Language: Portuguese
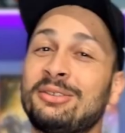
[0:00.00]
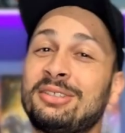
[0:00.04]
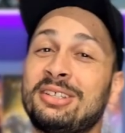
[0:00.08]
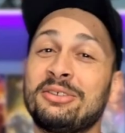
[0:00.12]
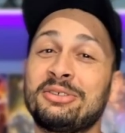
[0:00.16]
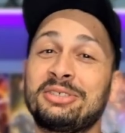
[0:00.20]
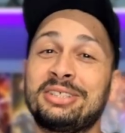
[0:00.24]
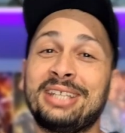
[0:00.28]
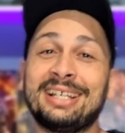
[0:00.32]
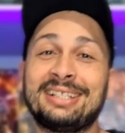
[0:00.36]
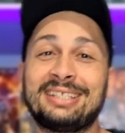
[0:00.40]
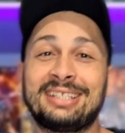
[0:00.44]
E eu
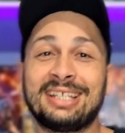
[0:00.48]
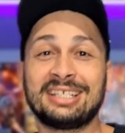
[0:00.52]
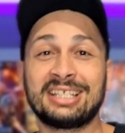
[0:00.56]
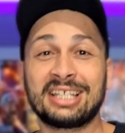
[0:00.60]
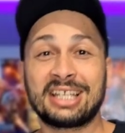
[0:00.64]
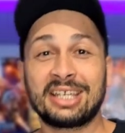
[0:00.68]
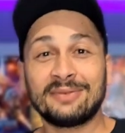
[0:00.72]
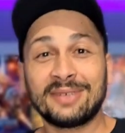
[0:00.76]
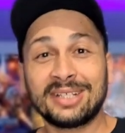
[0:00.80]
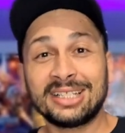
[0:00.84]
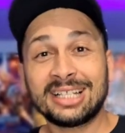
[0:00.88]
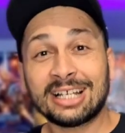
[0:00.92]
tenho
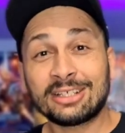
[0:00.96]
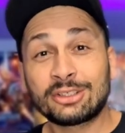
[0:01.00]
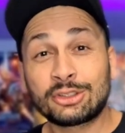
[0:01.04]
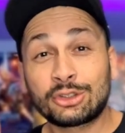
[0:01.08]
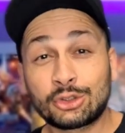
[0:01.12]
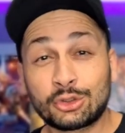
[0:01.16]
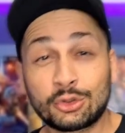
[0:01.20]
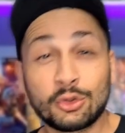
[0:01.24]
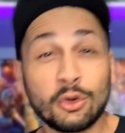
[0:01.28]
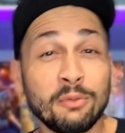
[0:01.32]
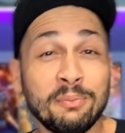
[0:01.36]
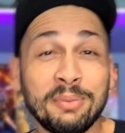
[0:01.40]
certeza que vai dar
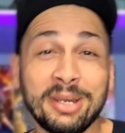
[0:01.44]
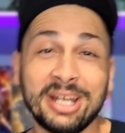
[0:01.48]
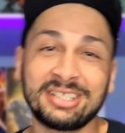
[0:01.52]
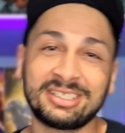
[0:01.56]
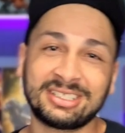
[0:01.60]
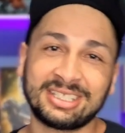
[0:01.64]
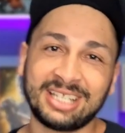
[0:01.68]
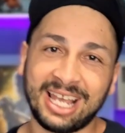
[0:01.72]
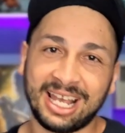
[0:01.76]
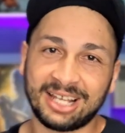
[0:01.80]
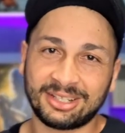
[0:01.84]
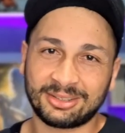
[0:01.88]

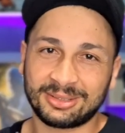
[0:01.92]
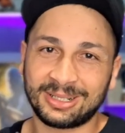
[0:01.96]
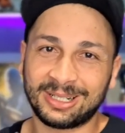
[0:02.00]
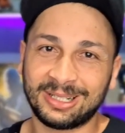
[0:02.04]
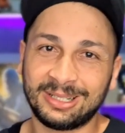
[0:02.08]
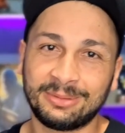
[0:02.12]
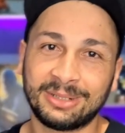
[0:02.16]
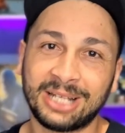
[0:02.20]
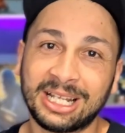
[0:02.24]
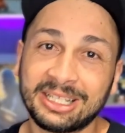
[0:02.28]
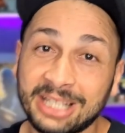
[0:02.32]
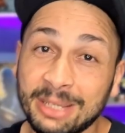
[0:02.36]
super certo,
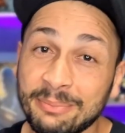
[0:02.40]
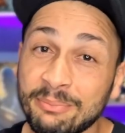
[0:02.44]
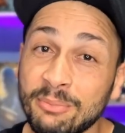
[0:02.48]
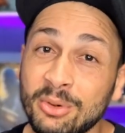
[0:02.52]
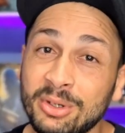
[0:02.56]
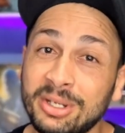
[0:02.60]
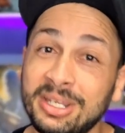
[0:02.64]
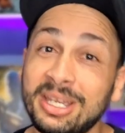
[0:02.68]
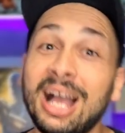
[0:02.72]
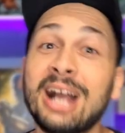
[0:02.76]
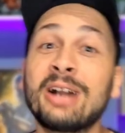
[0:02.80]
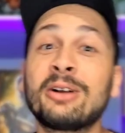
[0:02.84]
galera. Até
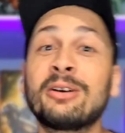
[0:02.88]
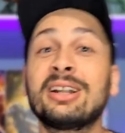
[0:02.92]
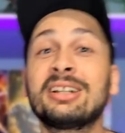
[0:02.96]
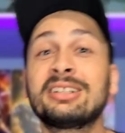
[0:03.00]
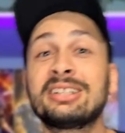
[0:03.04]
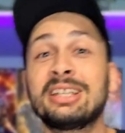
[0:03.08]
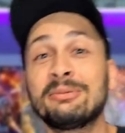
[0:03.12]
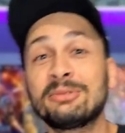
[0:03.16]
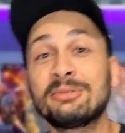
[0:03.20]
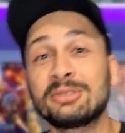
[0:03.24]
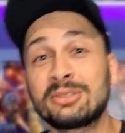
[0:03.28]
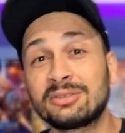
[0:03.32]
porque
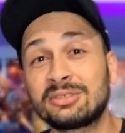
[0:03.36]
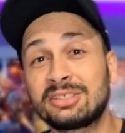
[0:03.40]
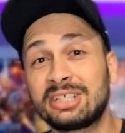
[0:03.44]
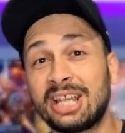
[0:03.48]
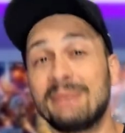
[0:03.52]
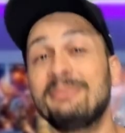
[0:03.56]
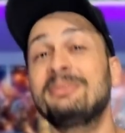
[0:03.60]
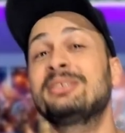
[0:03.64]
agora temos o